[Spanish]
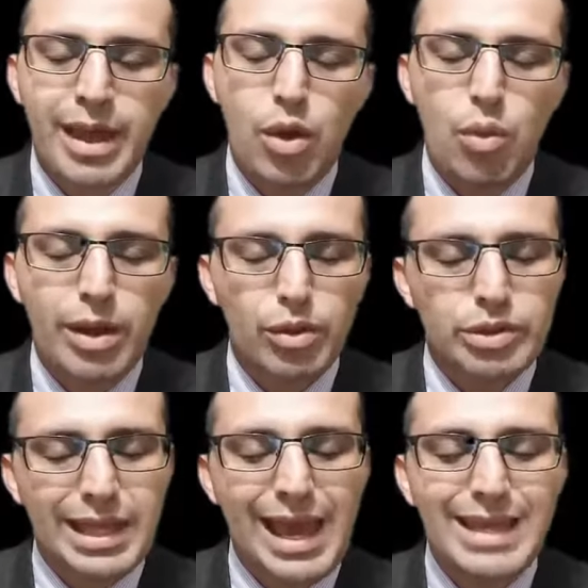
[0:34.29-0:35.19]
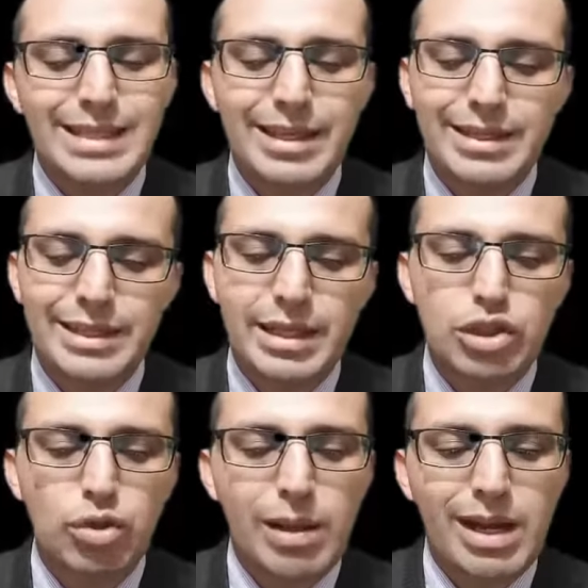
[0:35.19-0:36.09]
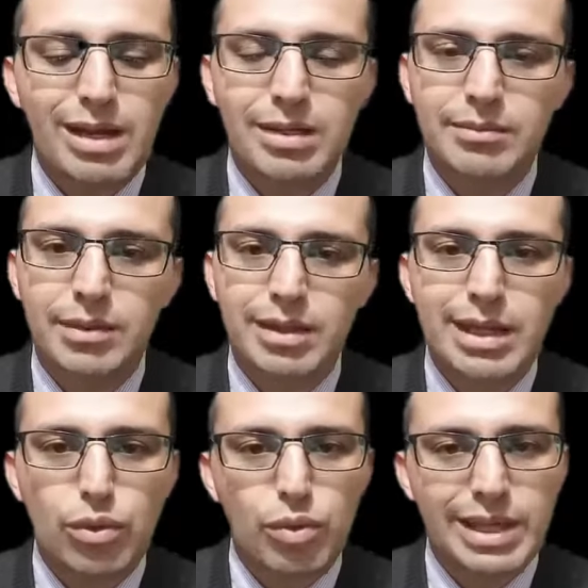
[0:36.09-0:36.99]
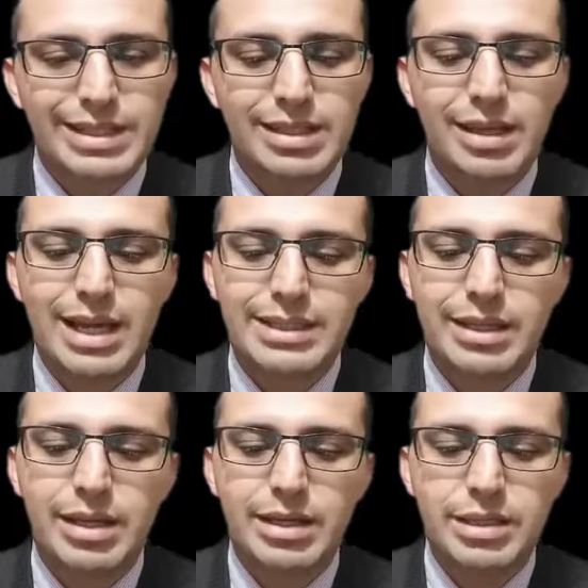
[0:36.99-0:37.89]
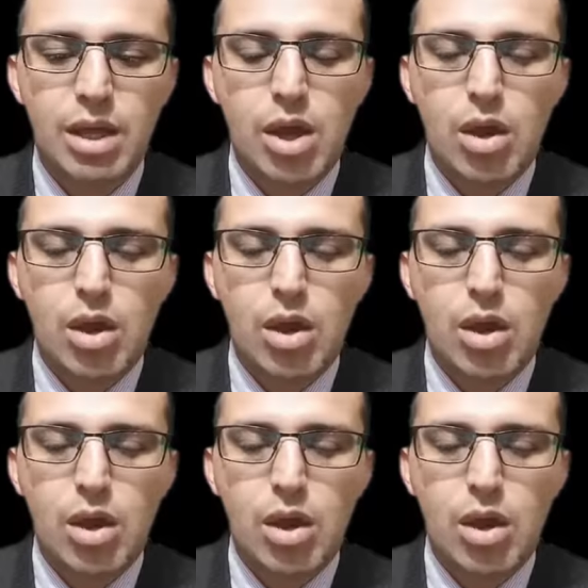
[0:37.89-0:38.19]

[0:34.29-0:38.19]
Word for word: En cuadros de acidez estomacal, llenuras gástricas,